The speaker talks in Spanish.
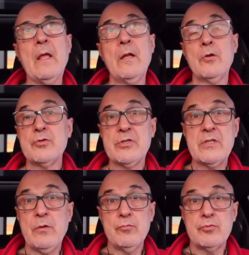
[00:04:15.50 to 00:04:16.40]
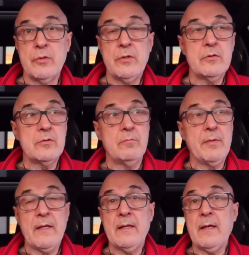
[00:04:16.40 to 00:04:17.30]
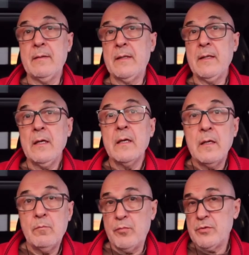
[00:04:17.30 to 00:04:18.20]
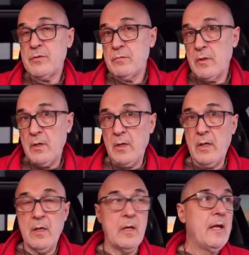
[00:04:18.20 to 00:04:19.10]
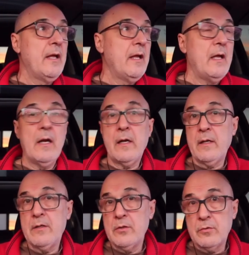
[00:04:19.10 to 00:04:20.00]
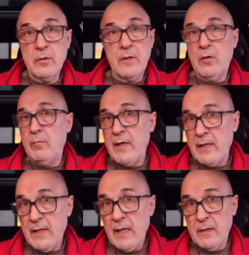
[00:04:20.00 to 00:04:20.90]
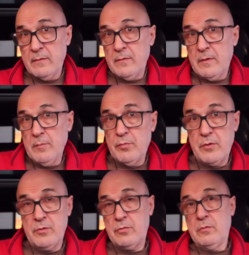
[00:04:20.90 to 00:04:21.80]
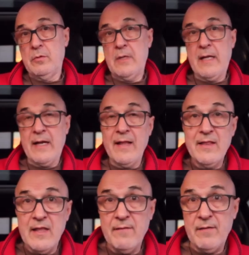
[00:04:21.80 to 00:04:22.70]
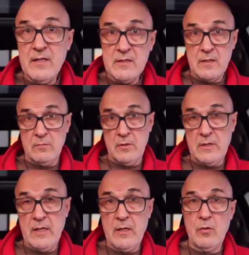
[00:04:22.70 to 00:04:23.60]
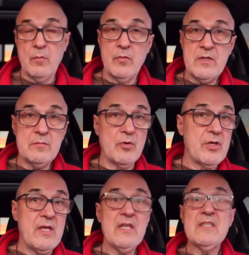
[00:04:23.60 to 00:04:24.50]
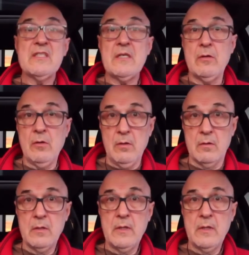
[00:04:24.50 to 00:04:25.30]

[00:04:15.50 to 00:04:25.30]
los Estados Unidos son prácticamente eh, pues el, redentor de la humanidad, es decir, porque son la gran defensa contra el comunismo. ¿Quién si no?